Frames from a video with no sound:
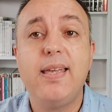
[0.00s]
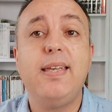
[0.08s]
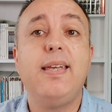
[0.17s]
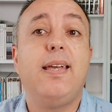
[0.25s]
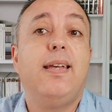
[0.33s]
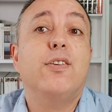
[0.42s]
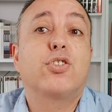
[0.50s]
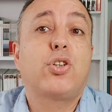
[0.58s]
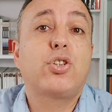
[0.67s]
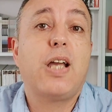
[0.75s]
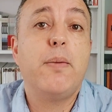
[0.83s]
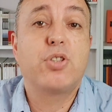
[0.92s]
y eh,
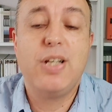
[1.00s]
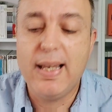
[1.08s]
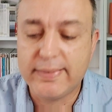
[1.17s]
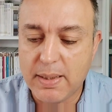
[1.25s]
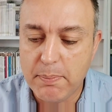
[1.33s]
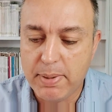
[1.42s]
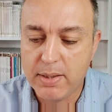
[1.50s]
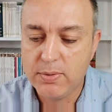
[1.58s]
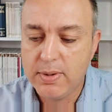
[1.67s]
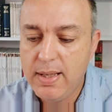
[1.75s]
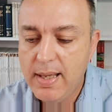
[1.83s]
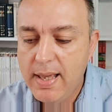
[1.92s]
nosotros caemos en la trampa,
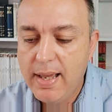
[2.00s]
¿no?